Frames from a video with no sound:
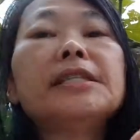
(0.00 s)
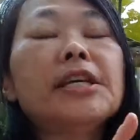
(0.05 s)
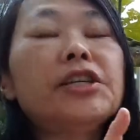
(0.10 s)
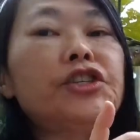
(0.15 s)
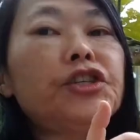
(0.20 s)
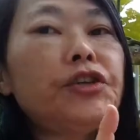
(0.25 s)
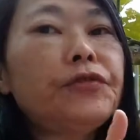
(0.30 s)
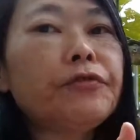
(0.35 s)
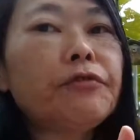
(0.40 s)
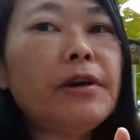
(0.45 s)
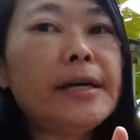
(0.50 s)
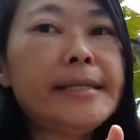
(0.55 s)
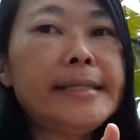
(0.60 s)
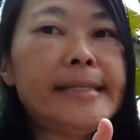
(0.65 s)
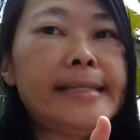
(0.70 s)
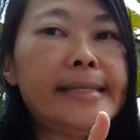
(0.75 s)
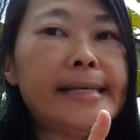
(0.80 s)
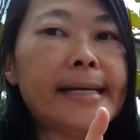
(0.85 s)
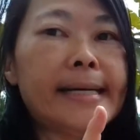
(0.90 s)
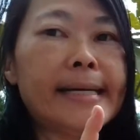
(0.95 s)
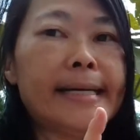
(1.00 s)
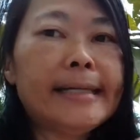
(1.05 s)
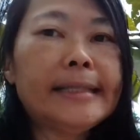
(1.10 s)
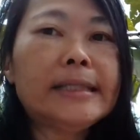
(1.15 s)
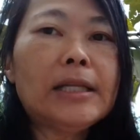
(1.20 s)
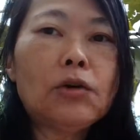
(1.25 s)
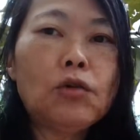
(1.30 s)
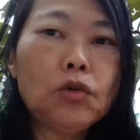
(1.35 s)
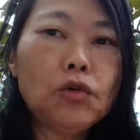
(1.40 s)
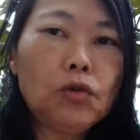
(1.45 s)
científico é
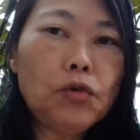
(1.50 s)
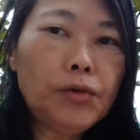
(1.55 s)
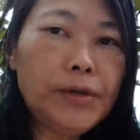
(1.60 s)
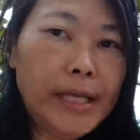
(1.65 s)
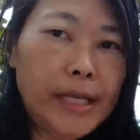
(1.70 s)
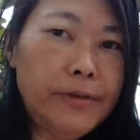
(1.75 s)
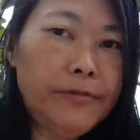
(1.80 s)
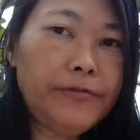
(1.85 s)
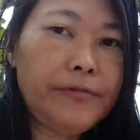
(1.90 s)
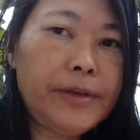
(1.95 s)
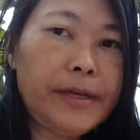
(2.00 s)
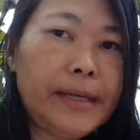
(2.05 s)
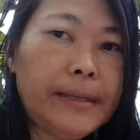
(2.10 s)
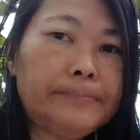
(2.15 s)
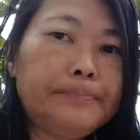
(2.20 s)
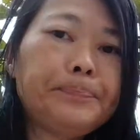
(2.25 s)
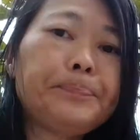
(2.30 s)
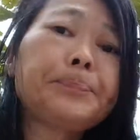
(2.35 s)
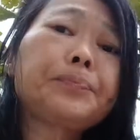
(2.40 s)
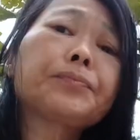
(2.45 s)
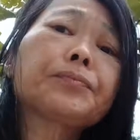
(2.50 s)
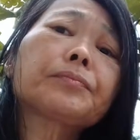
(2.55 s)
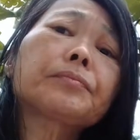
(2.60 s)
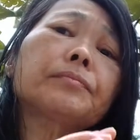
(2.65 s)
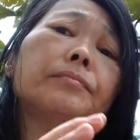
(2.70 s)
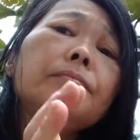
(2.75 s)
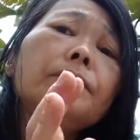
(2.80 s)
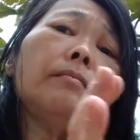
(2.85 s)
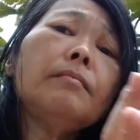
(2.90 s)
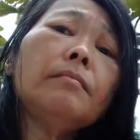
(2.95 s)
Cicana odorífera.
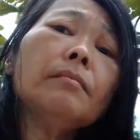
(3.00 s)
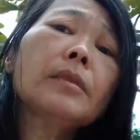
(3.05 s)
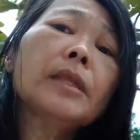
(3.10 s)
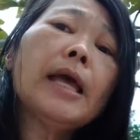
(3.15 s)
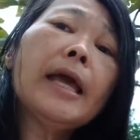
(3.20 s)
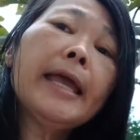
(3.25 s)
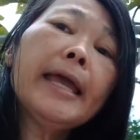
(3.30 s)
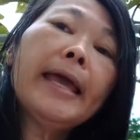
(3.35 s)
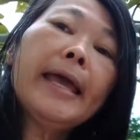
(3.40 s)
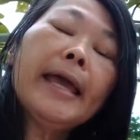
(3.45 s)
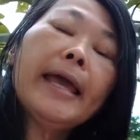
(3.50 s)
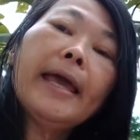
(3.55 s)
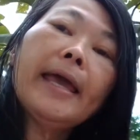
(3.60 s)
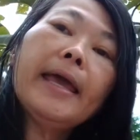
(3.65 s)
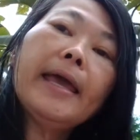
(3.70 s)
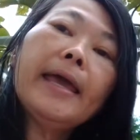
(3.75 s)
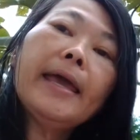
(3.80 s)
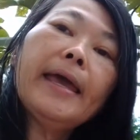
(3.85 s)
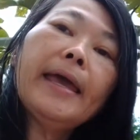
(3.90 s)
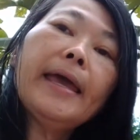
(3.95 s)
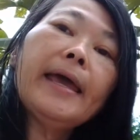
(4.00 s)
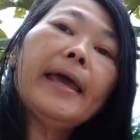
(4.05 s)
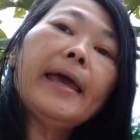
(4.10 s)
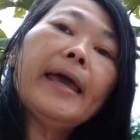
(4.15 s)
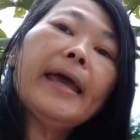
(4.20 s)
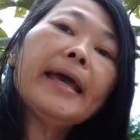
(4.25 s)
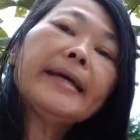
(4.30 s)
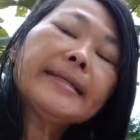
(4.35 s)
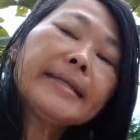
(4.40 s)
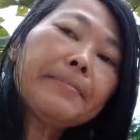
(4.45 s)

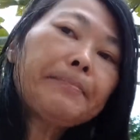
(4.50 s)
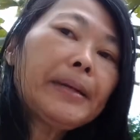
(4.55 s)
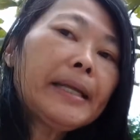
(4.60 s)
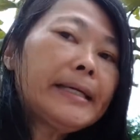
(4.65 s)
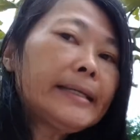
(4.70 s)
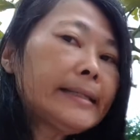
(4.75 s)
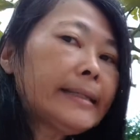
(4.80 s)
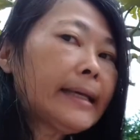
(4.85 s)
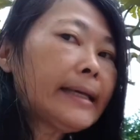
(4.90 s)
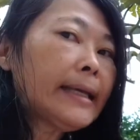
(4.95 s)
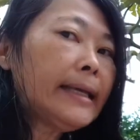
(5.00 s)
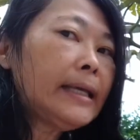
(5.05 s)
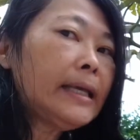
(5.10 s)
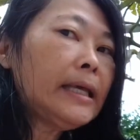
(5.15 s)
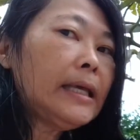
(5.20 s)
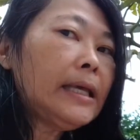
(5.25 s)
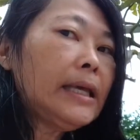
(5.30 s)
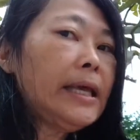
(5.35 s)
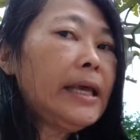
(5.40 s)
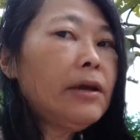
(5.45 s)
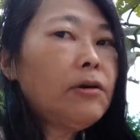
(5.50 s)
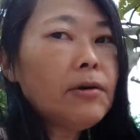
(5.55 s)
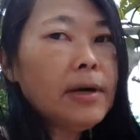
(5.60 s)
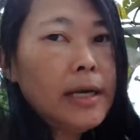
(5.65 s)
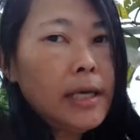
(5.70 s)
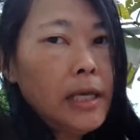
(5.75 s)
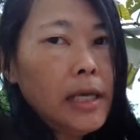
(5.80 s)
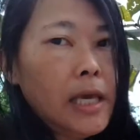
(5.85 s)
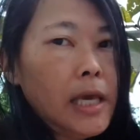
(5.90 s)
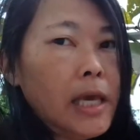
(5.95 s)
É, essa planta aqui eu
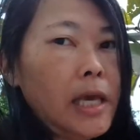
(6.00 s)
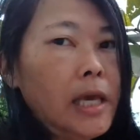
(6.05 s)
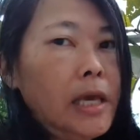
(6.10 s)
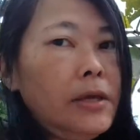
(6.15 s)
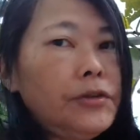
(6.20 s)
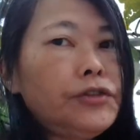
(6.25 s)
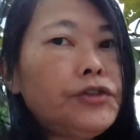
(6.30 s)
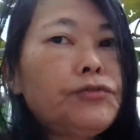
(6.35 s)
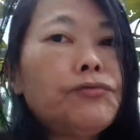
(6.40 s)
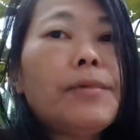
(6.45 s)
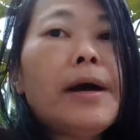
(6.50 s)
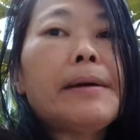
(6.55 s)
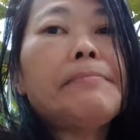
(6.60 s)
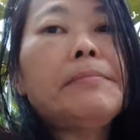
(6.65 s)
ganhei de um